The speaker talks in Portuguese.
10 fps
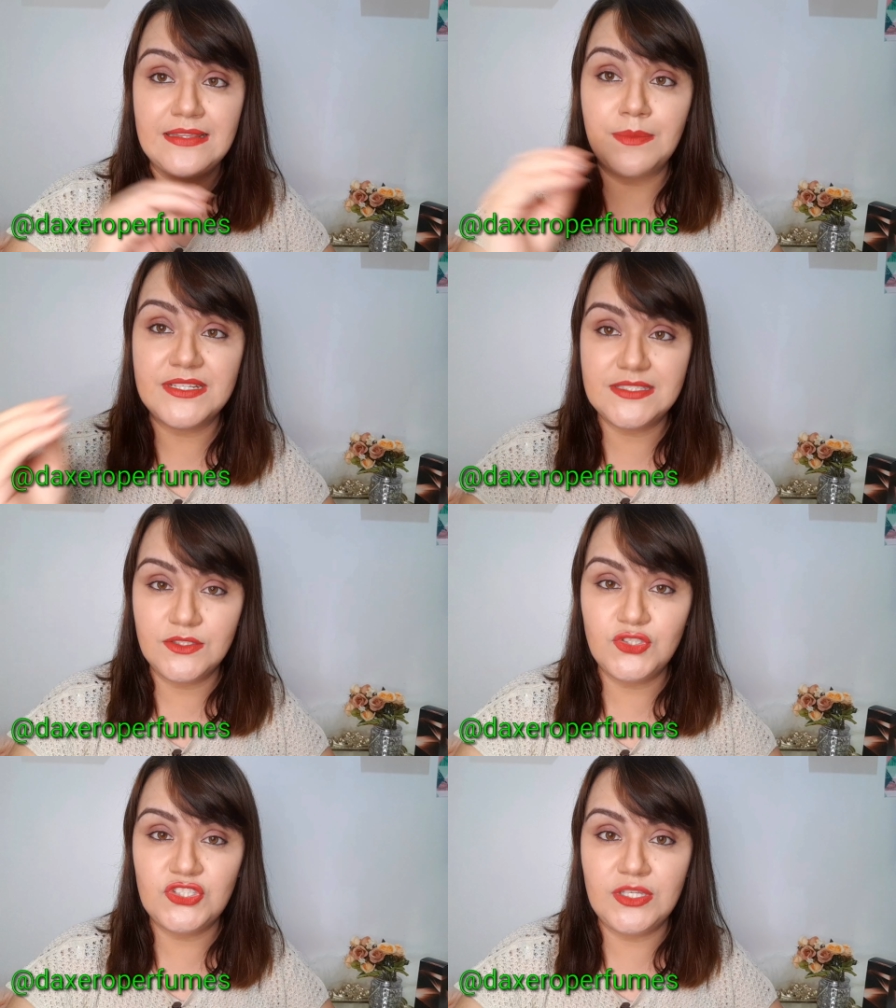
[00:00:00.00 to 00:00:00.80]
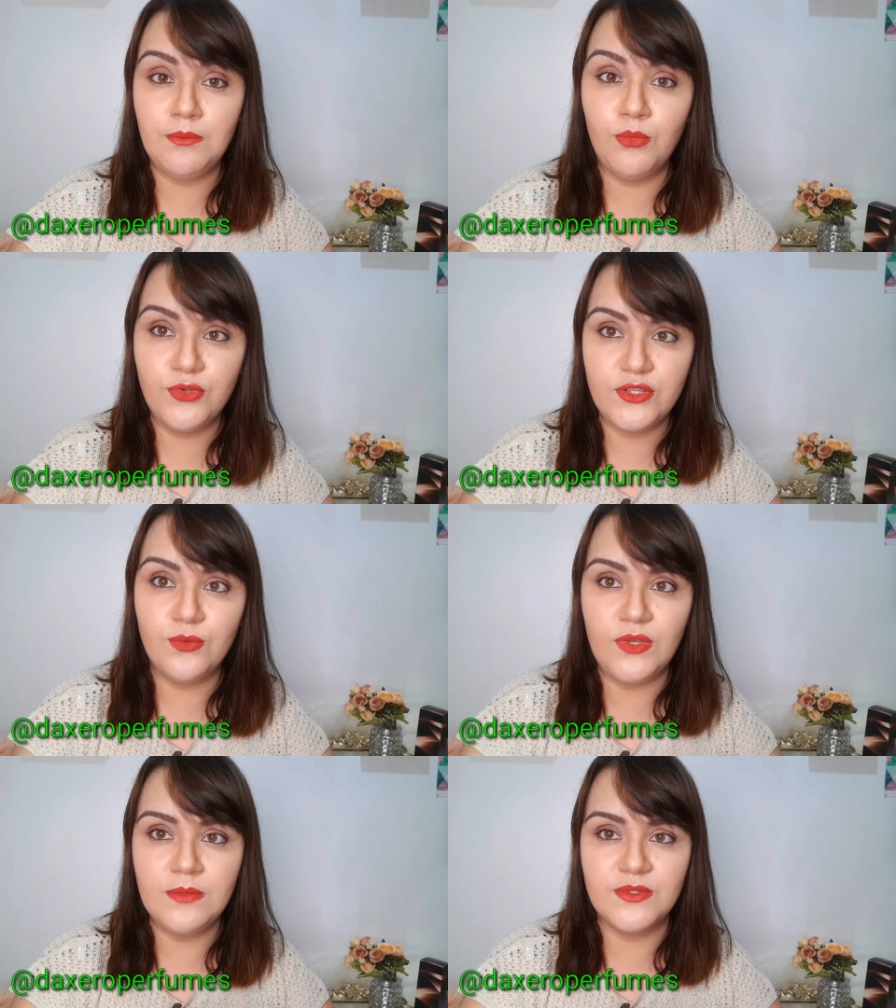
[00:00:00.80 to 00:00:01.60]
Dá pra sentir
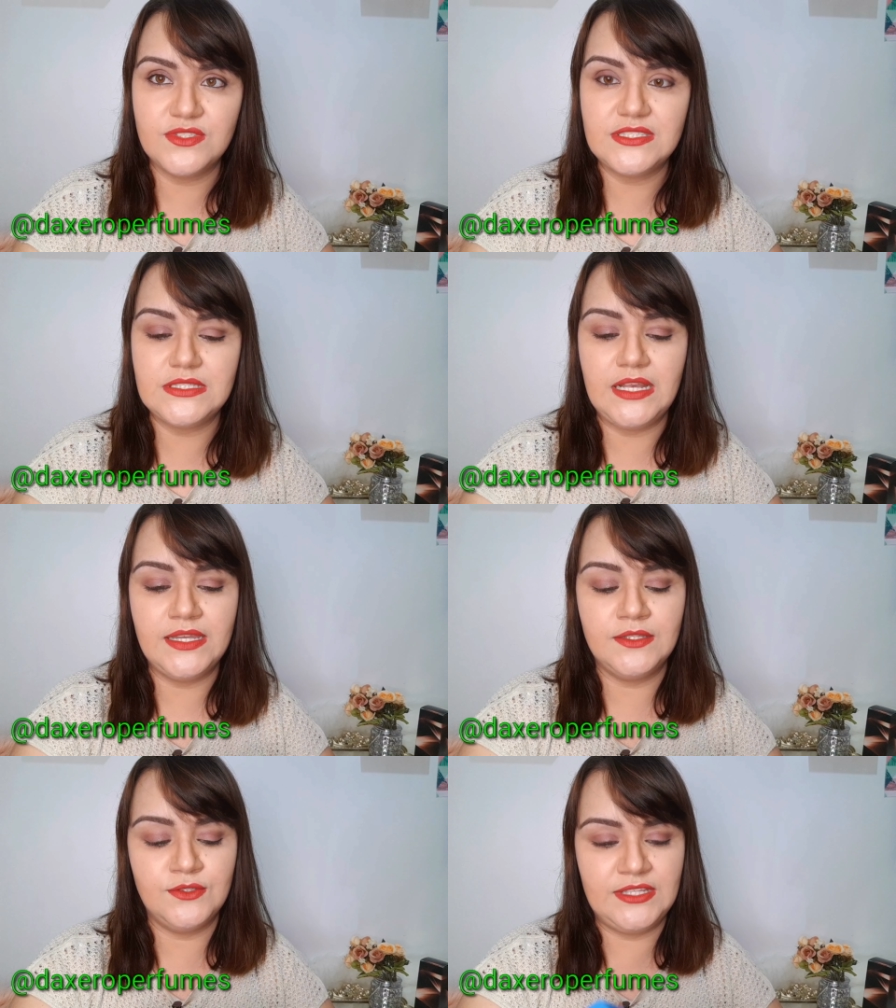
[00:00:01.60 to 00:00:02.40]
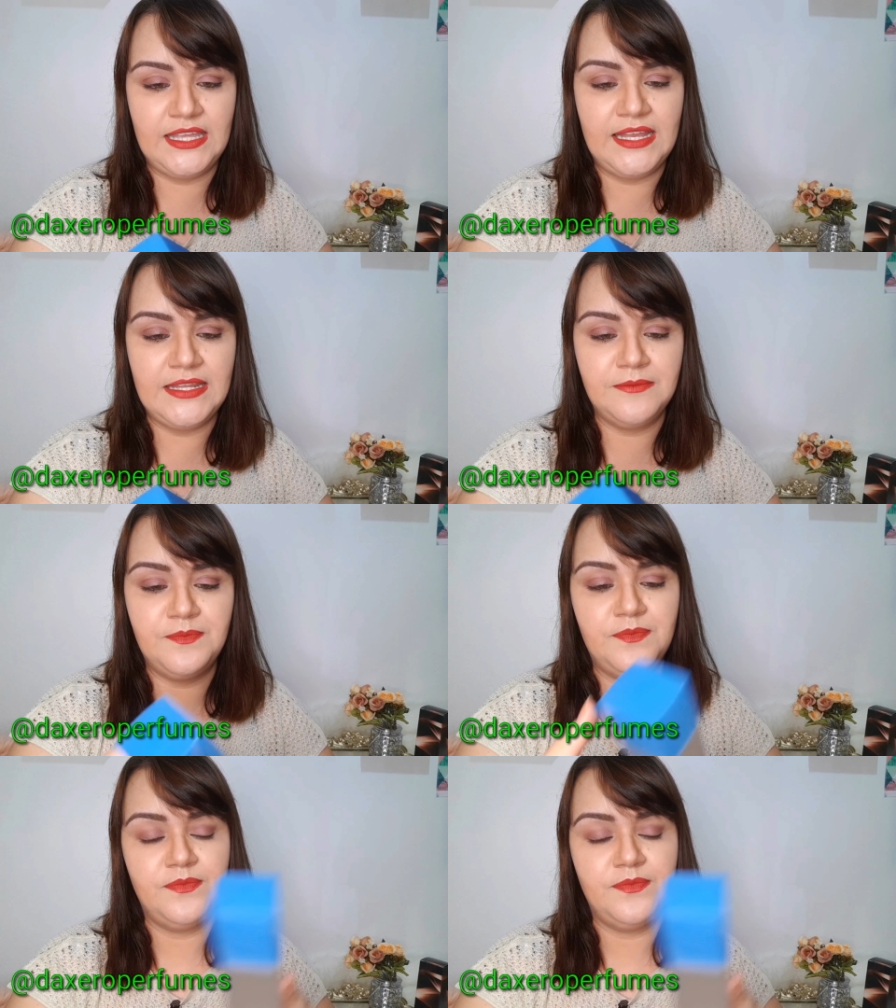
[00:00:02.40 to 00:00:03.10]
muito o limão siciliano nele.